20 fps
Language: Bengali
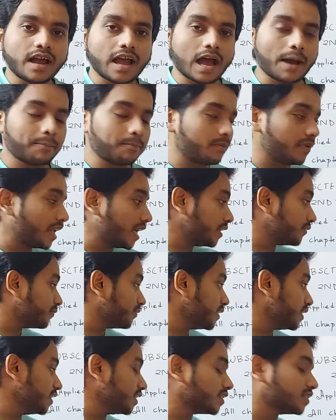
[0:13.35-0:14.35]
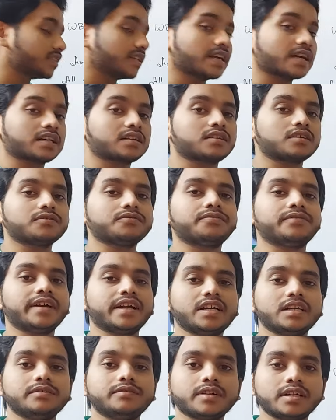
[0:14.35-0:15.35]
অ্যাপ্লাইড ফিজিক্সের একটা
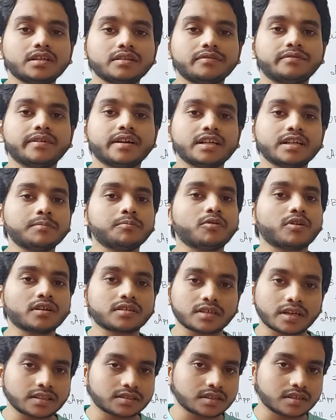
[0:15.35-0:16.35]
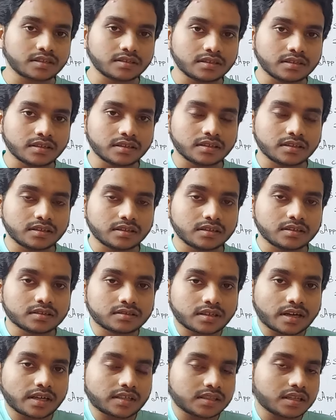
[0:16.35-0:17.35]
ভেরি ভেরি ভেরি ইম্পর্টেন্ট সাজেশন নিয়ে
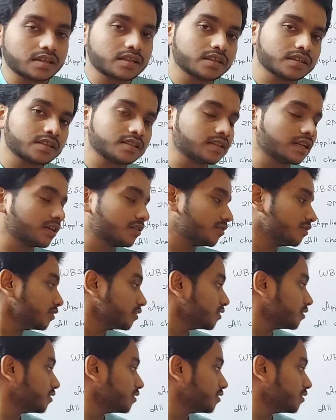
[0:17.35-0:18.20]
সাজেশনটা কি দেখো